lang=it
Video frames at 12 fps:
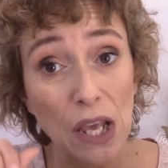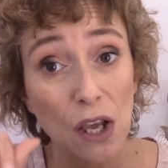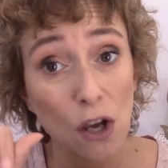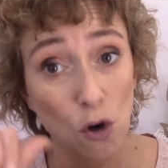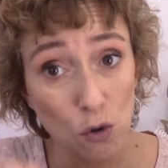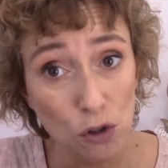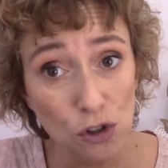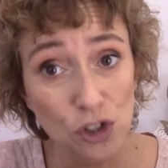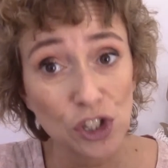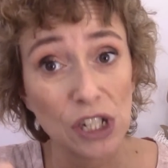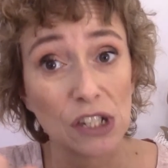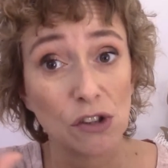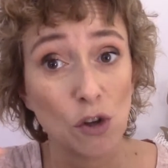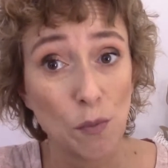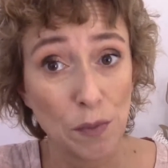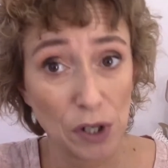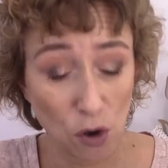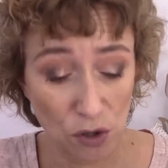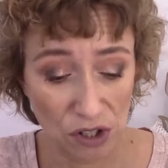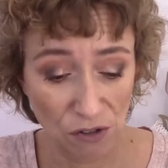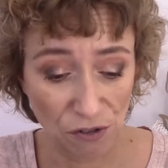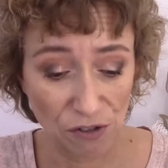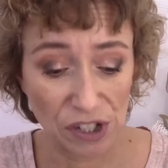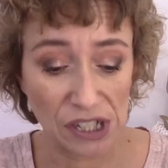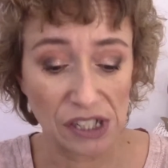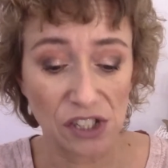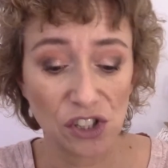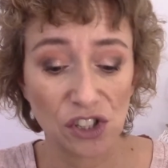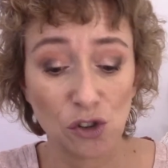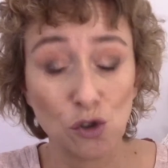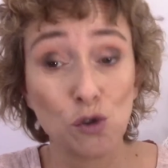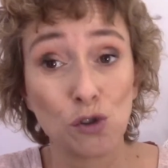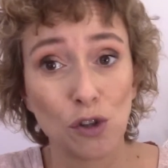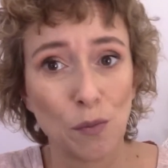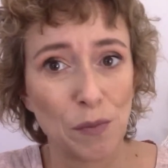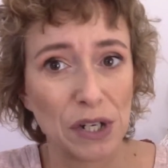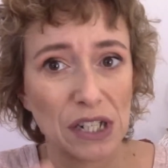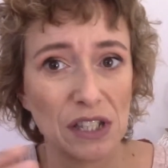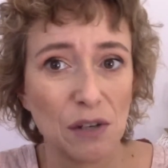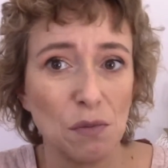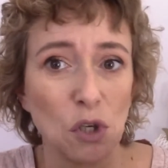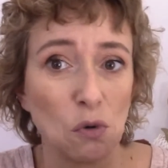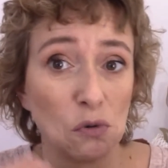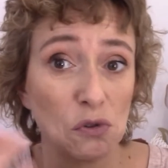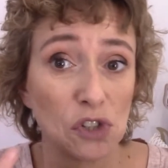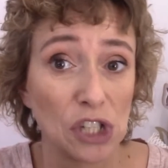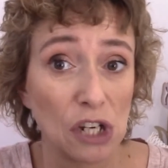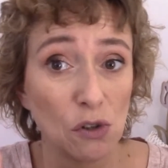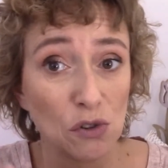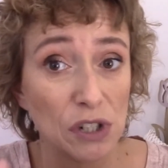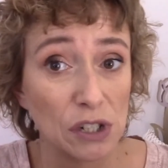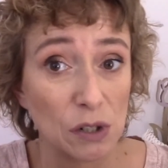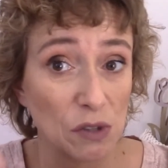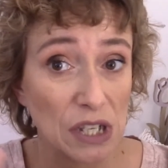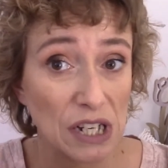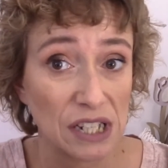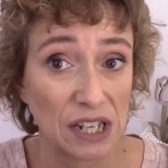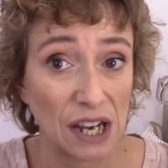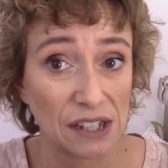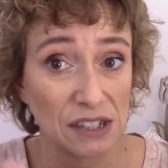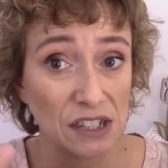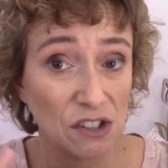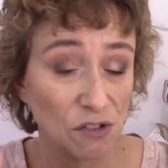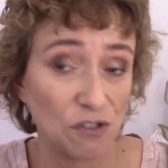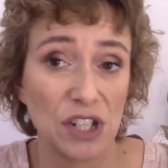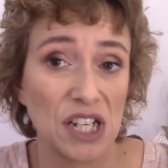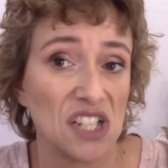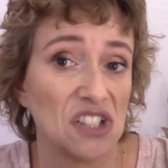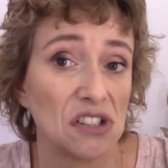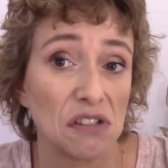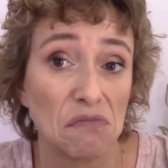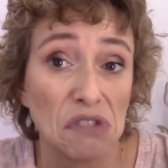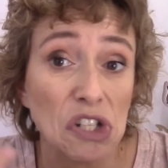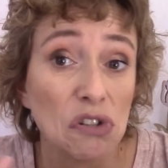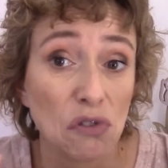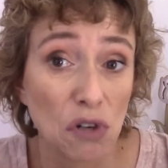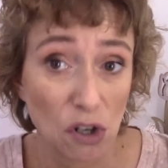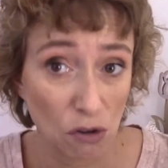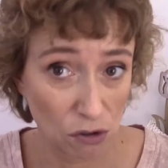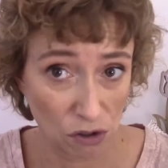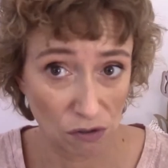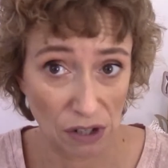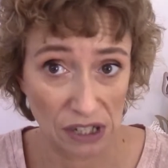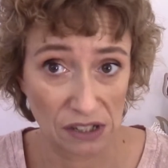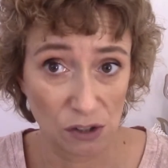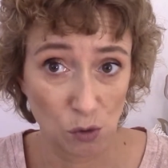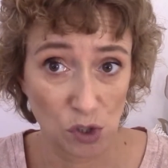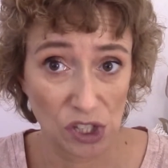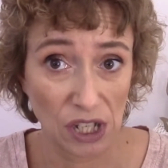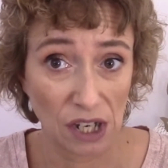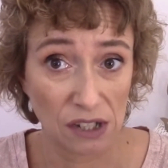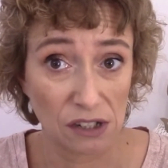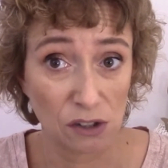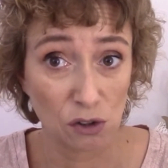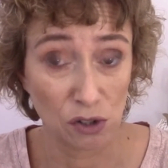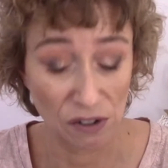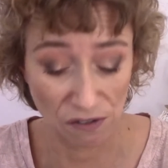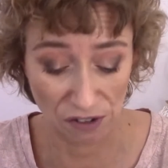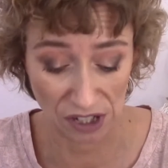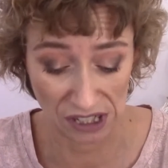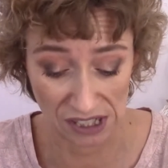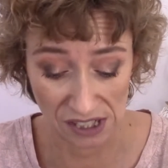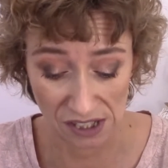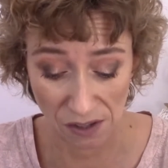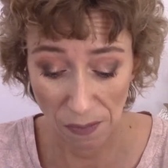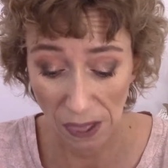un rossetto per ogni finish giusto per rendermi conto se hanno de, delle grandi differenze io non le ho trovate queste grandi differenze